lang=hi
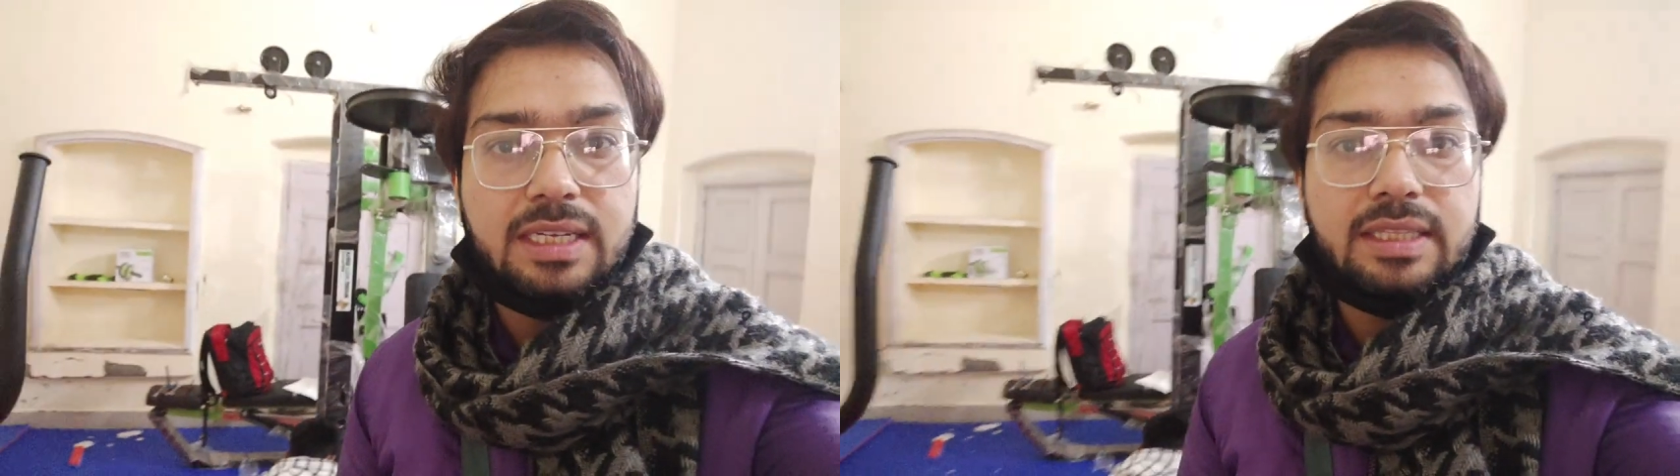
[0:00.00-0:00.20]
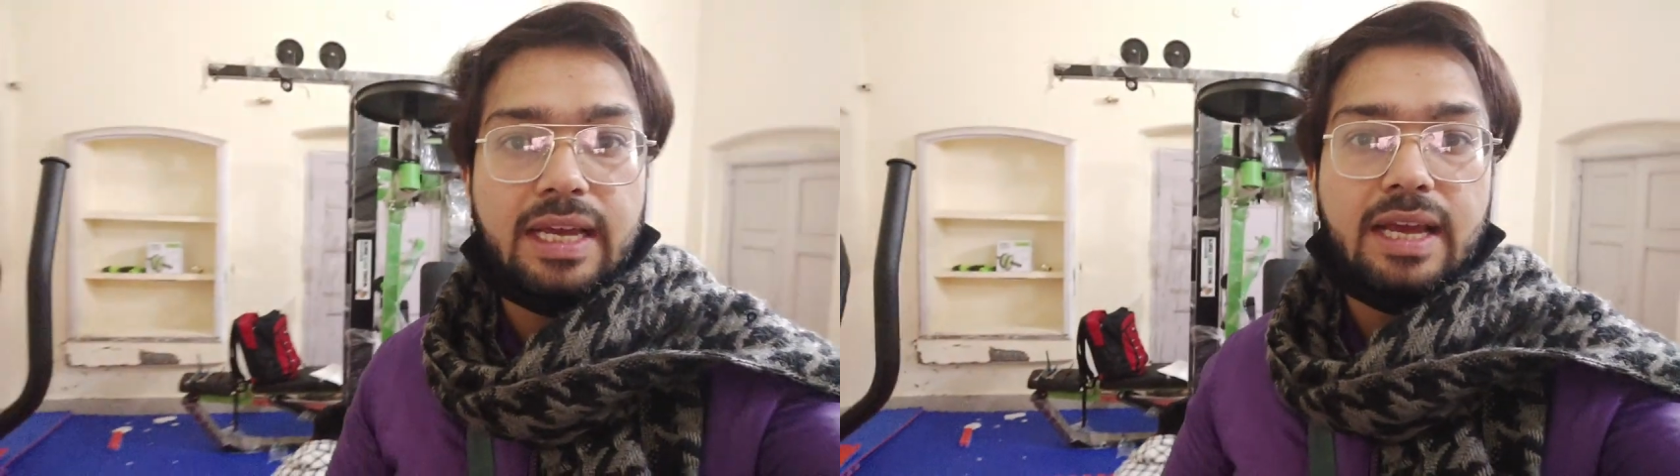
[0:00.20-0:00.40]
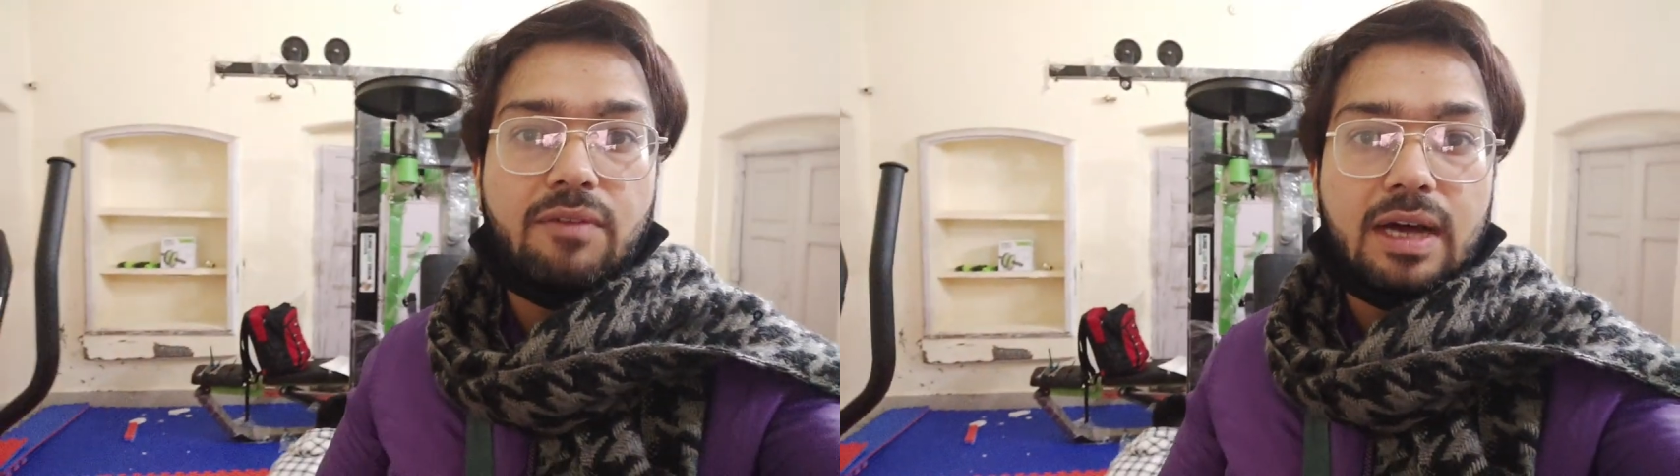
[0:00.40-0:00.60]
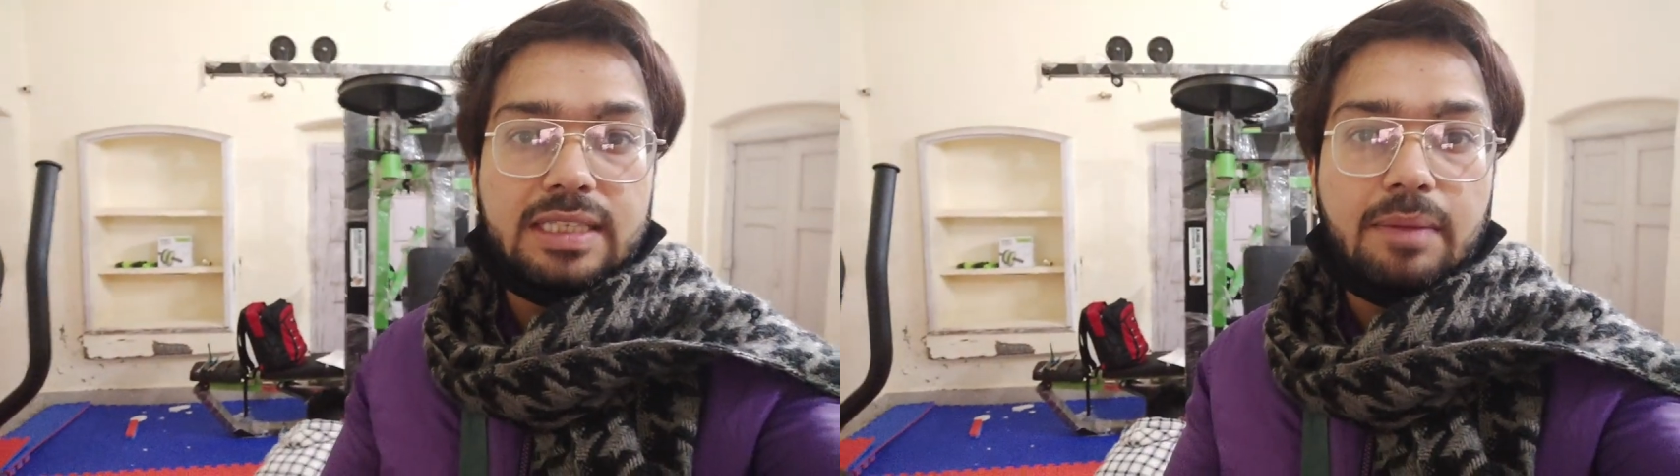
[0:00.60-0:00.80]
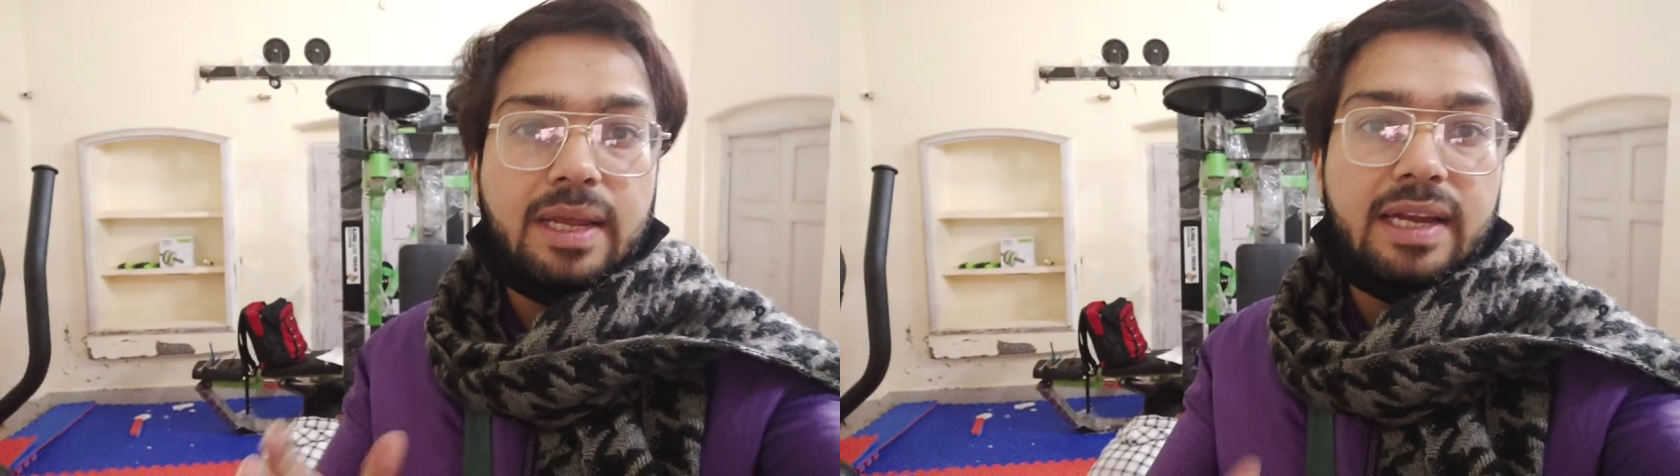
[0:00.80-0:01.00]
सकते हैं वहाँ
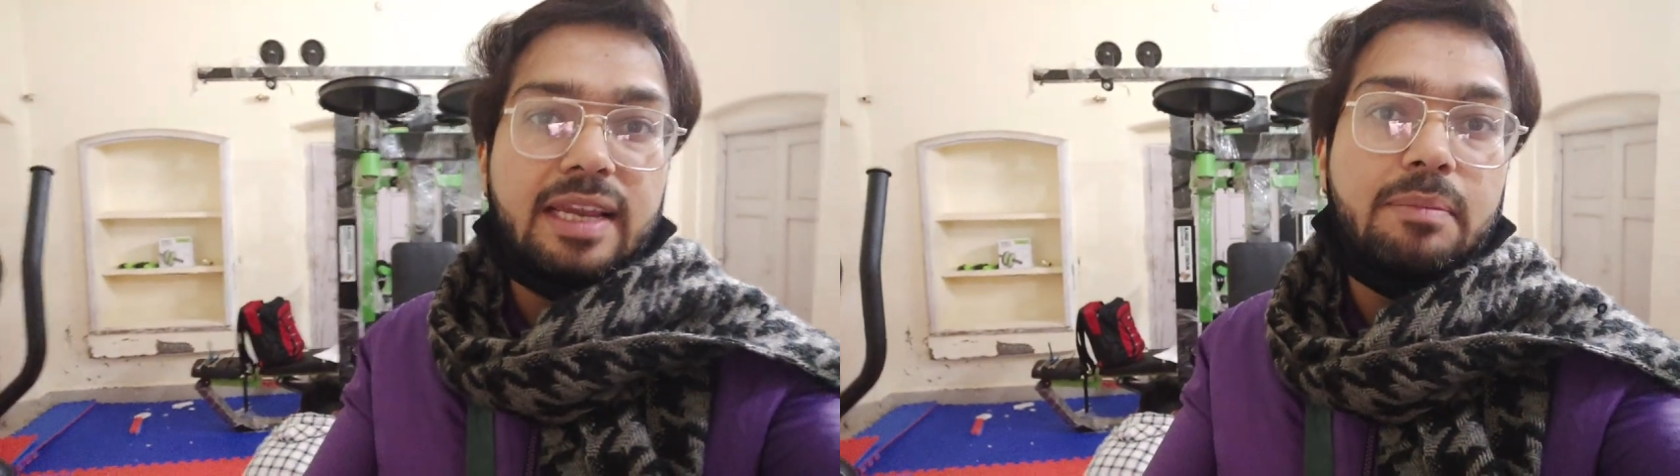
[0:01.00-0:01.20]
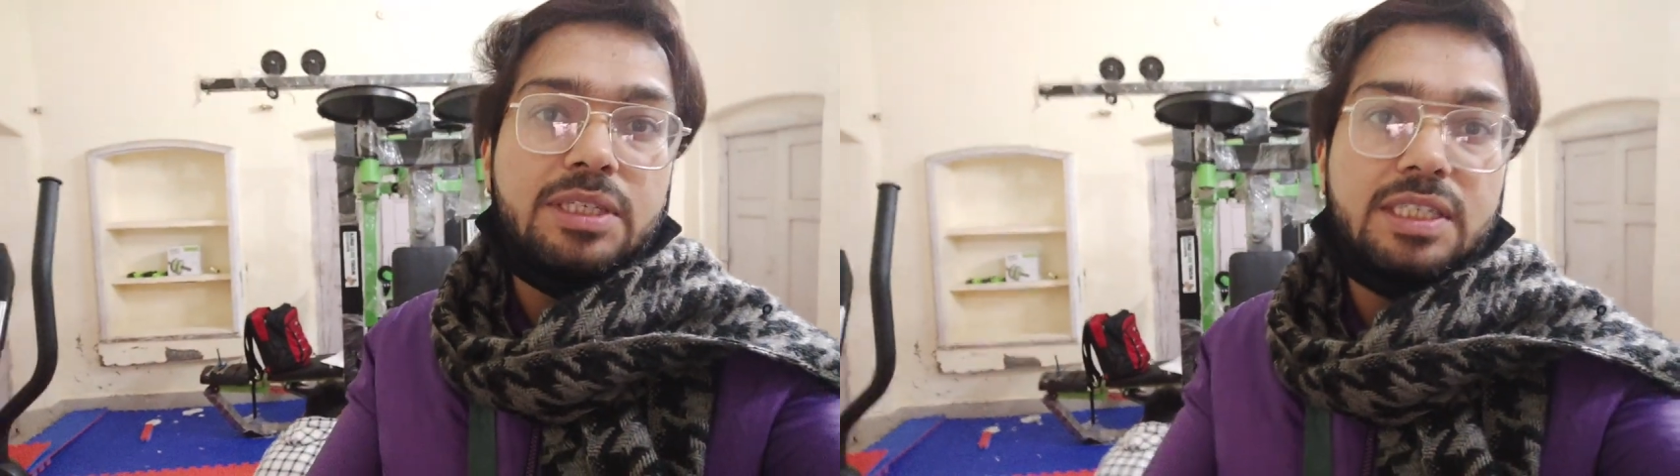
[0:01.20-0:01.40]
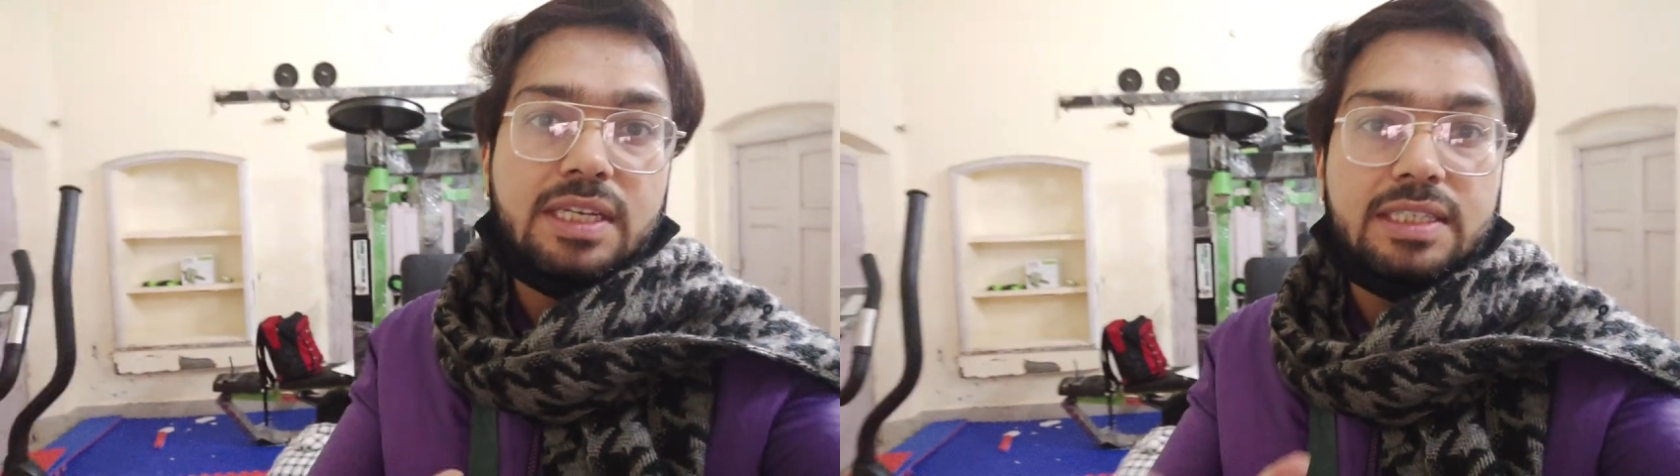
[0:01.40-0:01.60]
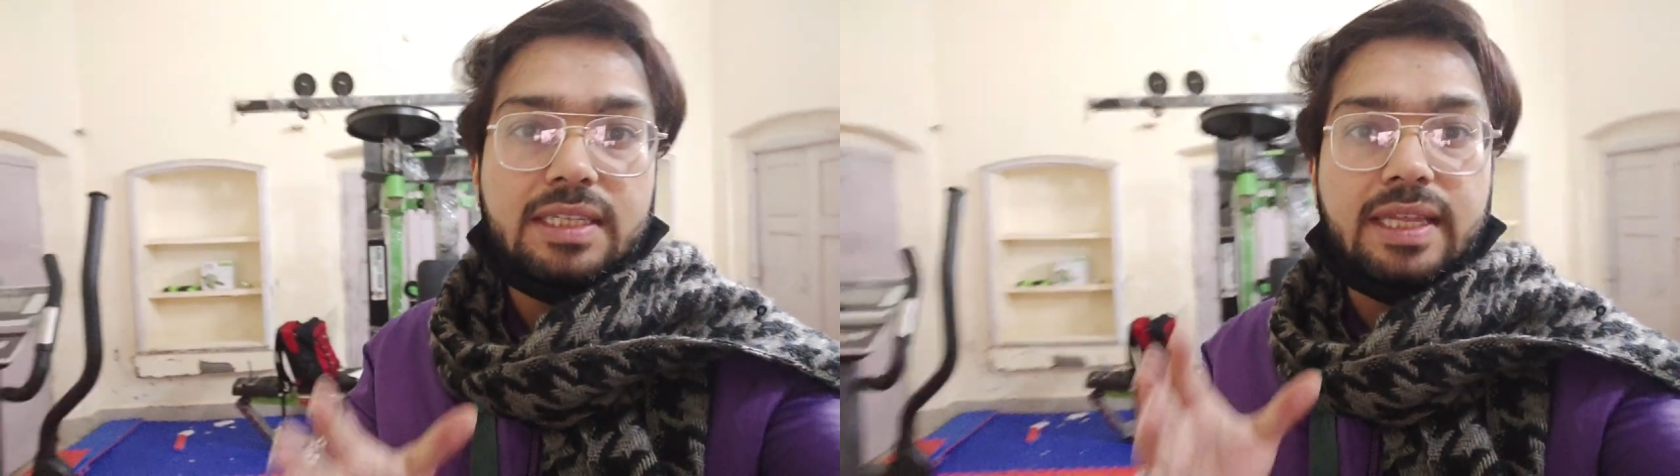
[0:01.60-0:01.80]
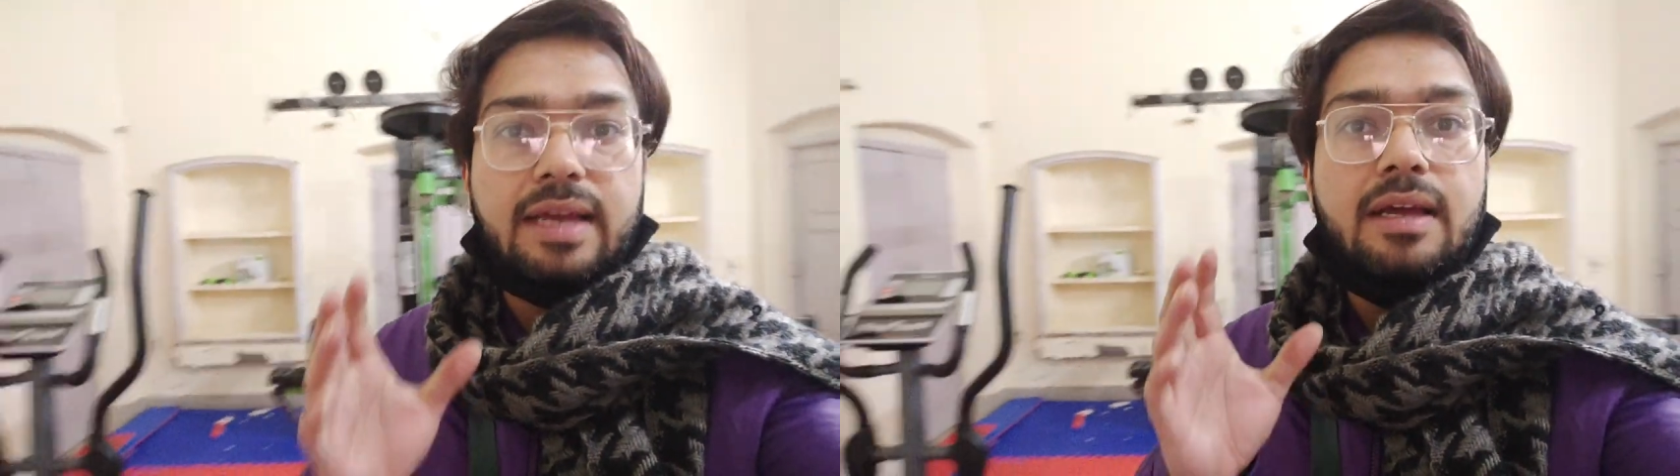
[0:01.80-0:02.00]
से आप डायरेक्टली परचेज कर
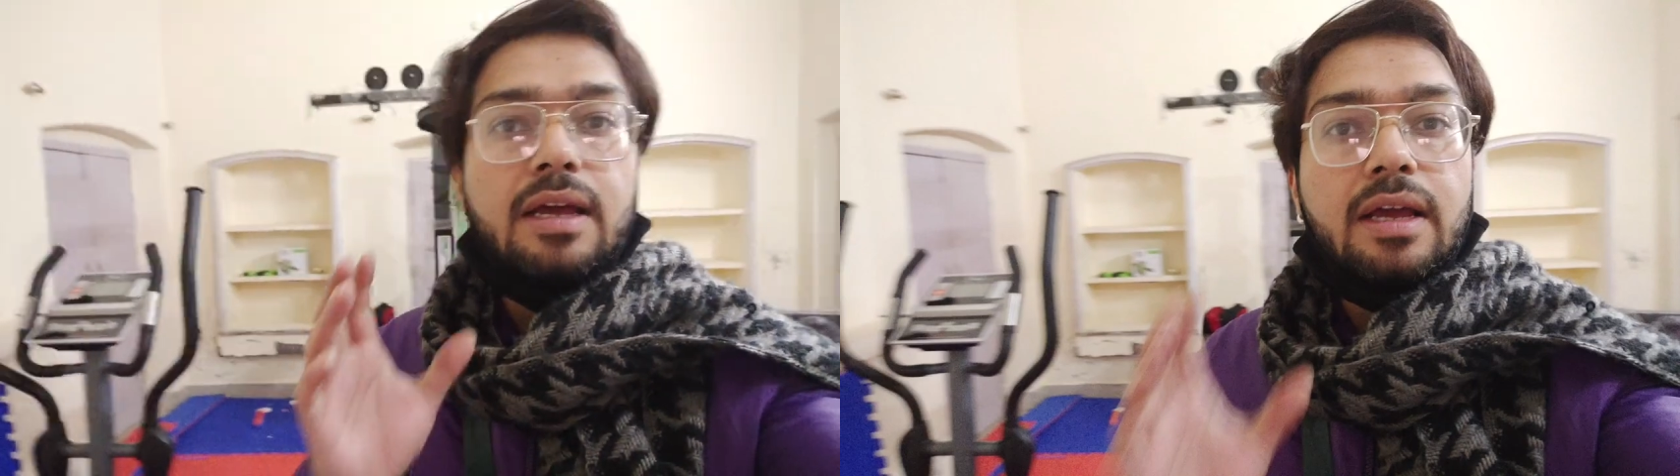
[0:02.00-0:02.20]
सकते हैं